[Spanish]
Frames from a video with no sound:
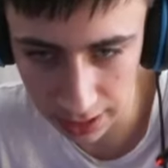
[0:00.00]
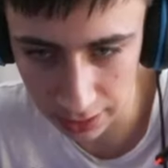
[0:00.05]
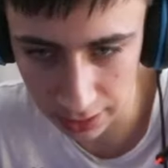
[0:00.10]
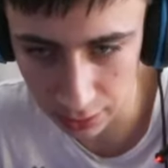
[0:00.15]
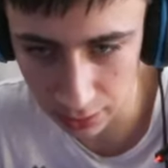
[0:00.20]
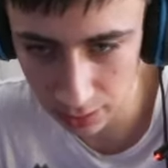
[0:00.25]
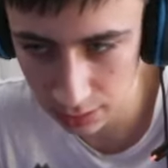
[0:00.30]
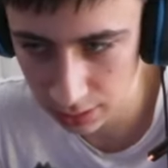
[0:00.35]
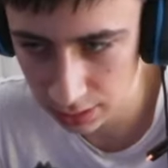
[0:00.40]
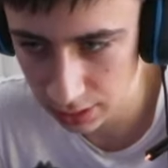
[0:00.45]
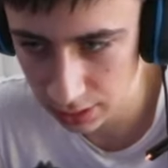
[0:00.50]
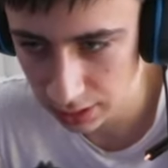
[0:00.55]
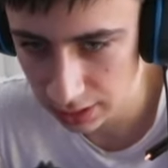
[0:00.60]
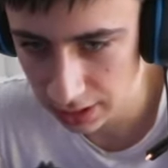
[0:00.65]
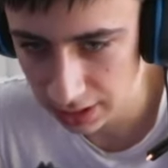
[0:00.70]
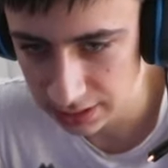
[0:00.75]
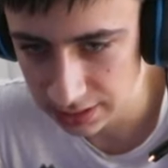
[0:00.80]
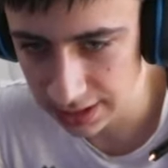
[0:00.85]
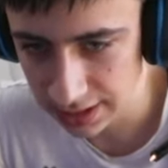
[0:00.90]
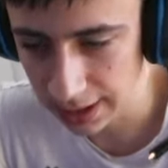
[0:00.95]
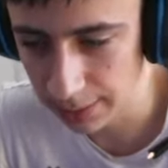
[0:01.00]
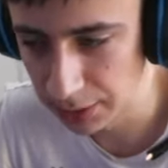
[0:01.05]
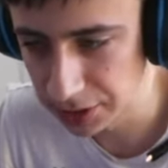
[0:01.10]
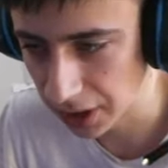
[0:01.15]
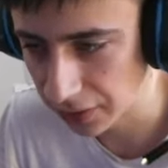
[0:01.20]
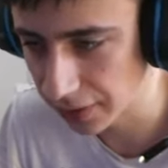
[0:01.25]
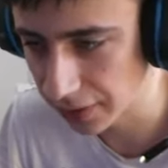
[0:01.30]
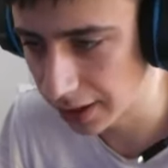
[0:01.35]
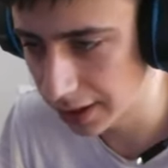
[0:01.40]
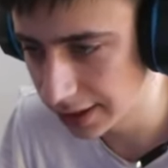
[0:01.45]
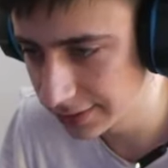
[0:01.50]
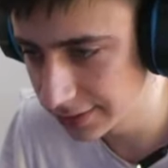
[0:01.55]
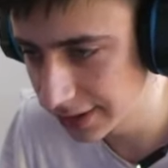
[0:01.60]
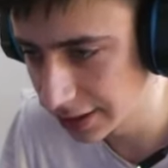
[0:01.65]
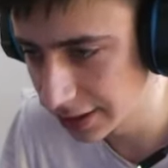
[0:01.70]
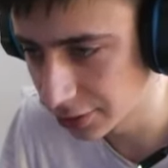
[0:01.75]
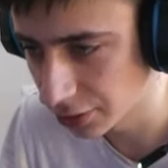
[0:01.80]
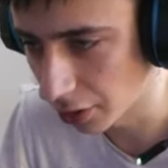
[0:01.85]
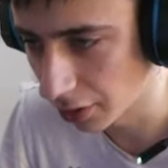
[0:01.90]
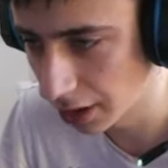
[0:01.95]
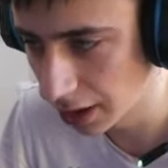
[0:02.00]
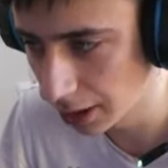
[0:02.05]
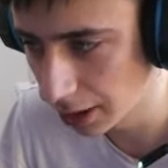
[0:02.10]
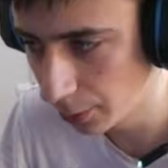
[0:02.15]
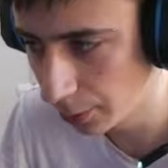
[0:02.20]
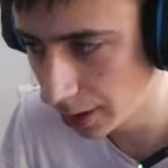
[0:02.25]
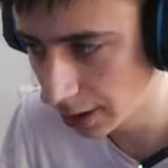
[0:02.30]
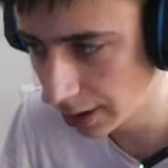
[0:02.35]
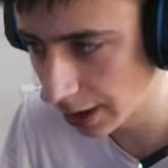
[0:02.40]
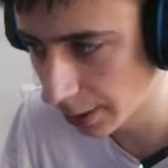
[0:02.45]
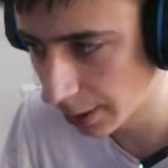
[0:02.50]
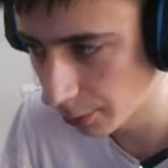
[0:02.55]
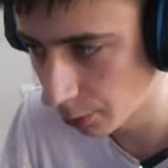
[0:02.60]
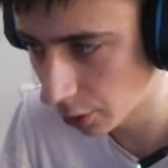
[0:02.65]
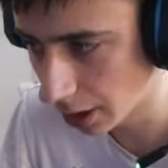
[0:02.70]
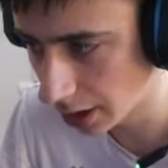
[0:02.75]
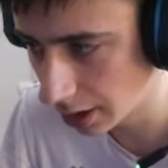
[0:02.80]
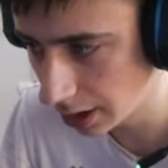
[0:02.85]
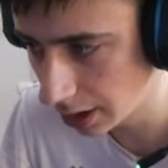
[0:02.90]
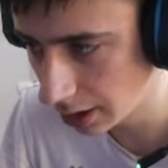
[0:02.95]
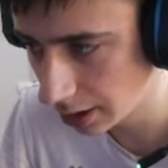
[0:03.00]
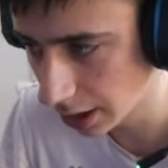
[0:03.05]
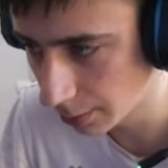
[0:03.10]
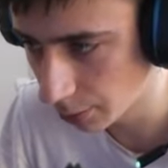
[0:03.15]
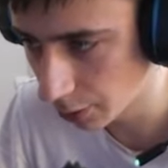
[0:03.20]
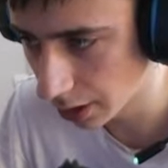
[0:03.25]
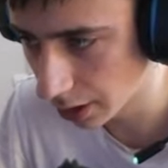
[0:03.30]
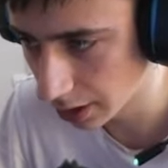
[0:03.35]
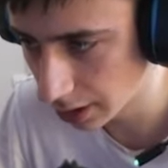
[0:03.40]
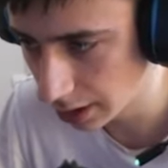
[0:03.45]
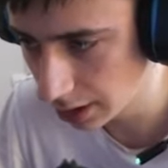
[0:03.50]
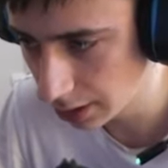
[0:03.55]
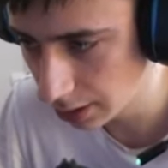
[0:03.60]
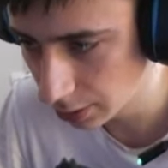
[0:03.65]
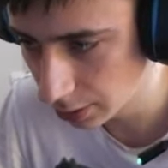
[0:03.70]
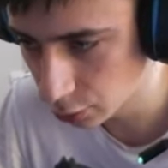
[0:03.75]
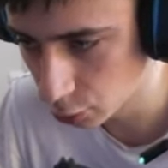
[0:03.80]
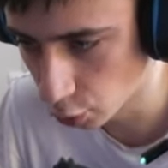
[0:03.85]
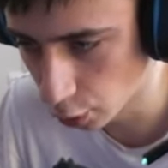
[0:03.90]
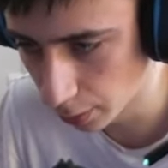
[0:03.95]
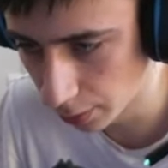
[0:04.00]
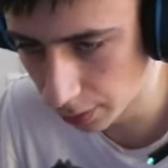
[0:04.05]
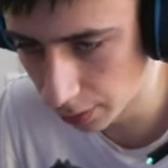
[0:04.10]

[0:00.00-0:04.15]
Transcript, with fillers: no Seguimos hacia adelante, troll level, que hay por aquí, que hay por aquí Turbo,